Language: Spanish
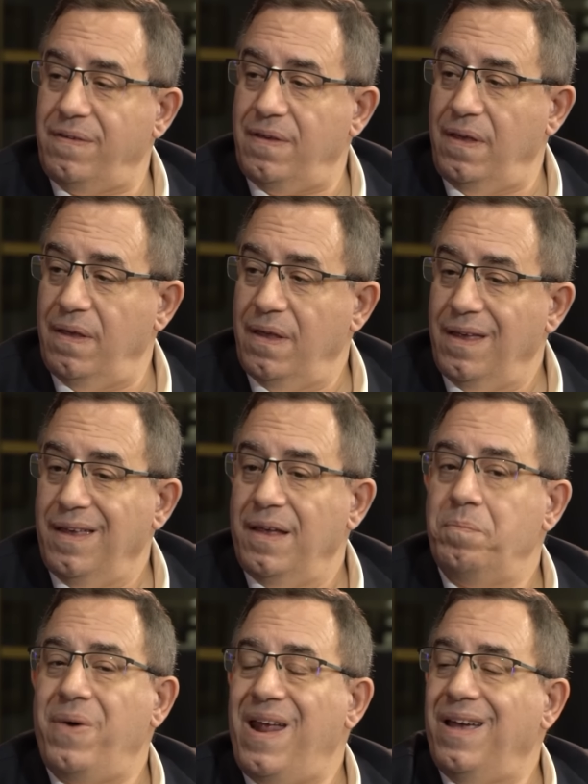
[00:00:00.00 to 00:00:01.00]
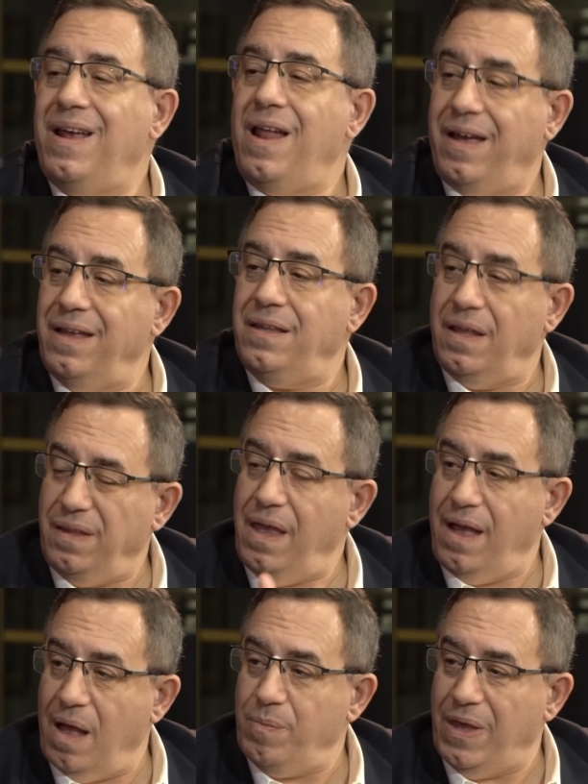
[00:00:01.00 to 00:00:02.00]
así para que la gente
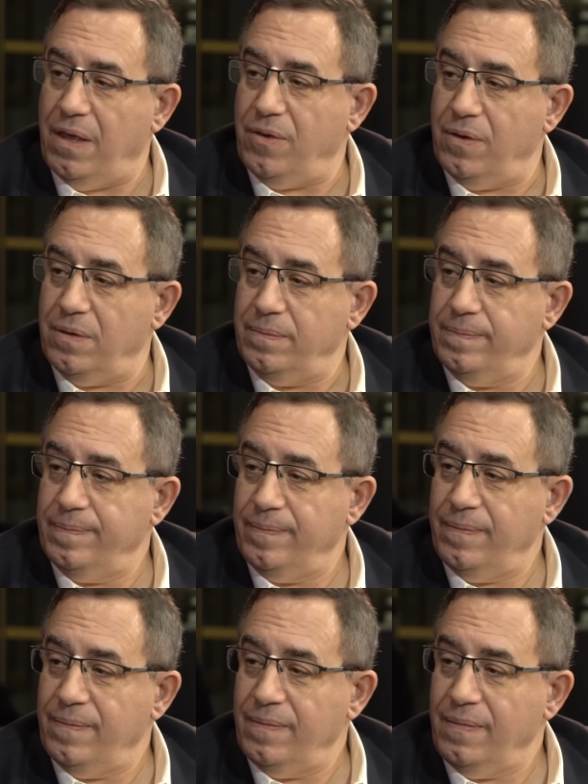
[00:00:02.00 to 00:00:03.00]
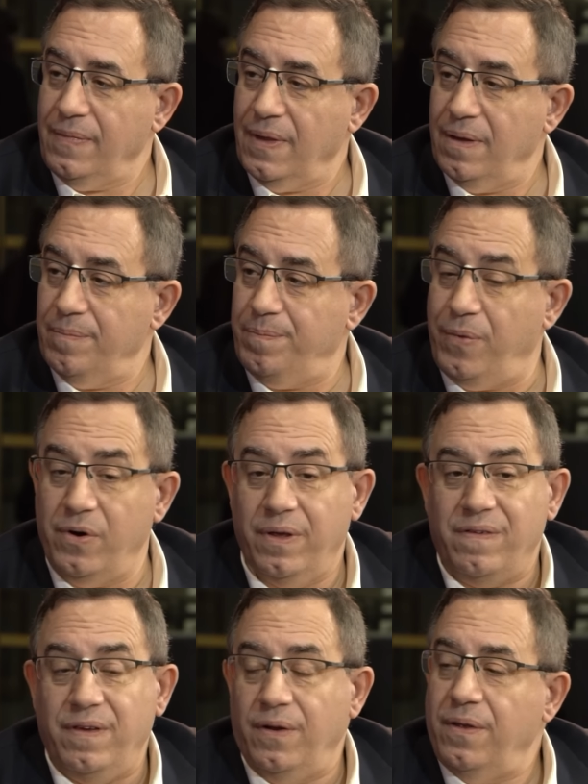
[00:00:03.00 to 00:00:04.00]
tenga miedo.
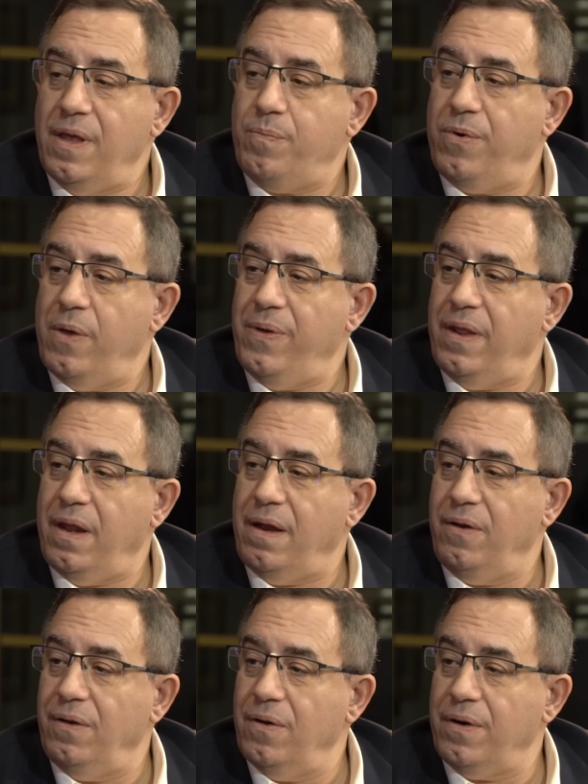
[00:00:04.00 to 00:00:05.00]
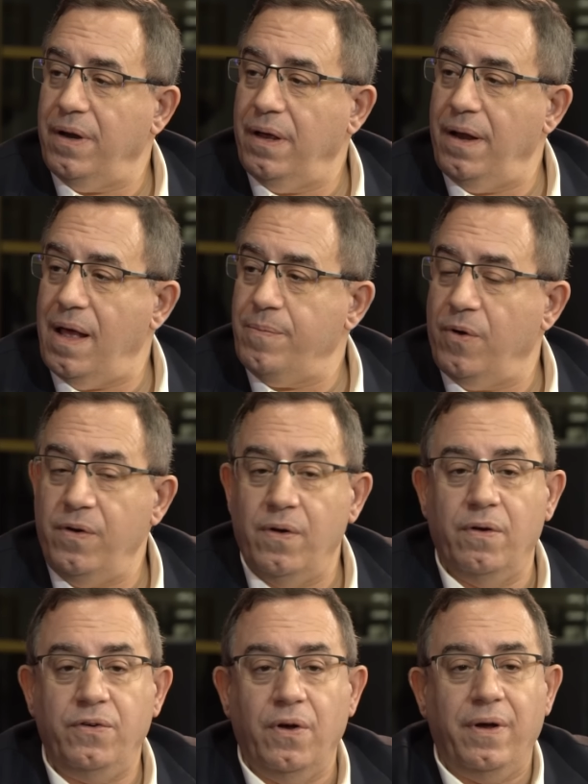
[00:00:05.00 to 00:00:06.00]
Porque si no, después vienen los reclamos.
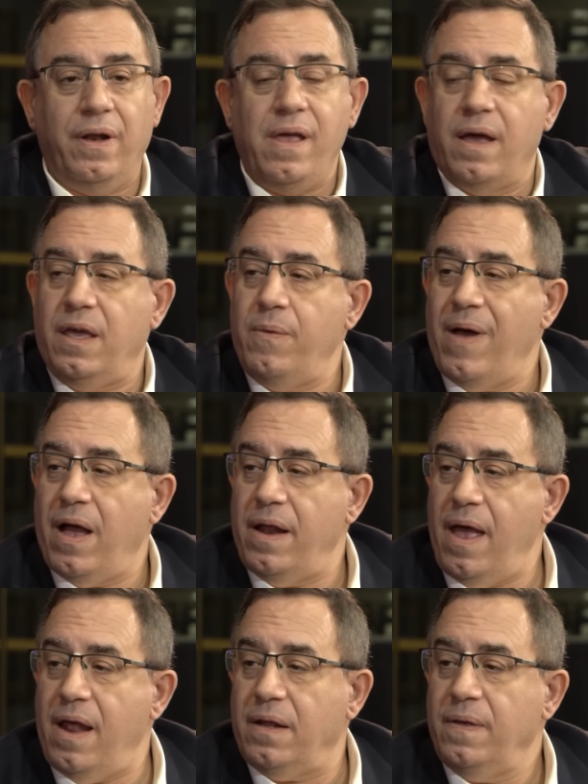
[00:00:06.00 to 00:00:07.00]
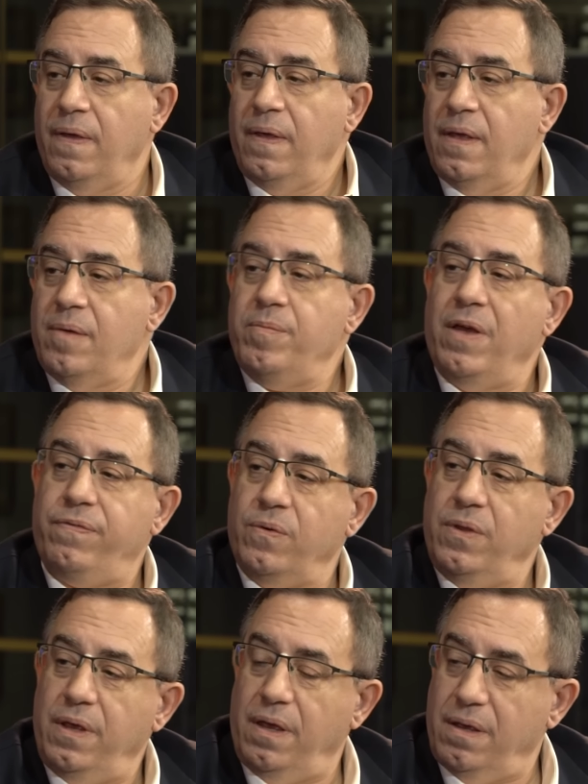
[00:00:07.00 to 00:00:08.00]
No, yo creía que iba a ganar, me
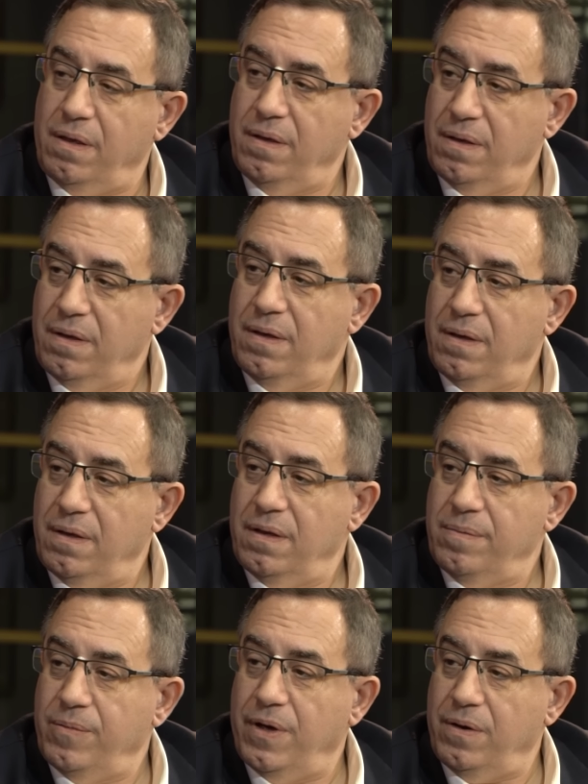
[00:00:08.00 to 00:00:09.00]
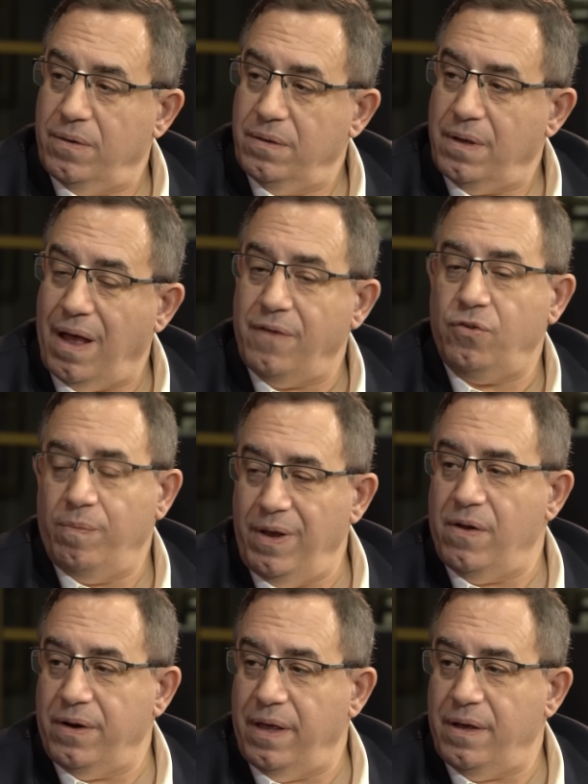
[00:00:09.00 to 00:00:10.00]
fundí. Bueno, asumir
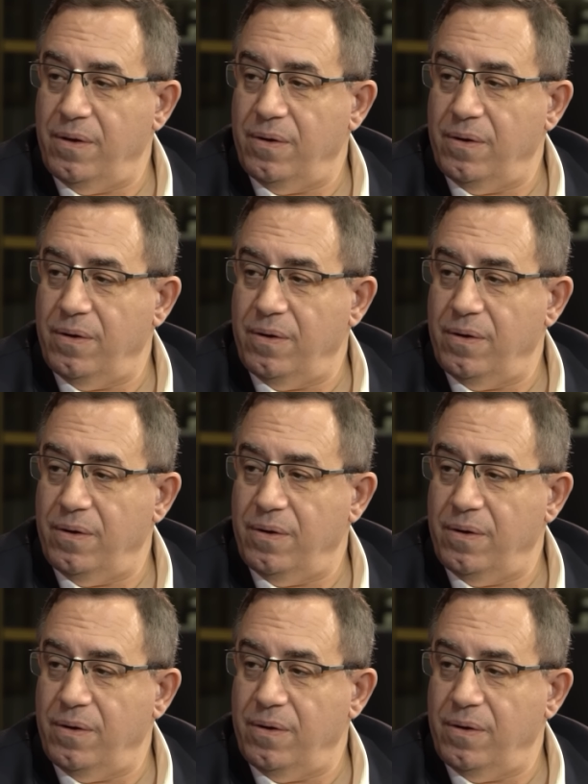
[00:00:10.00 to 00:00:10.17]
los riesgos.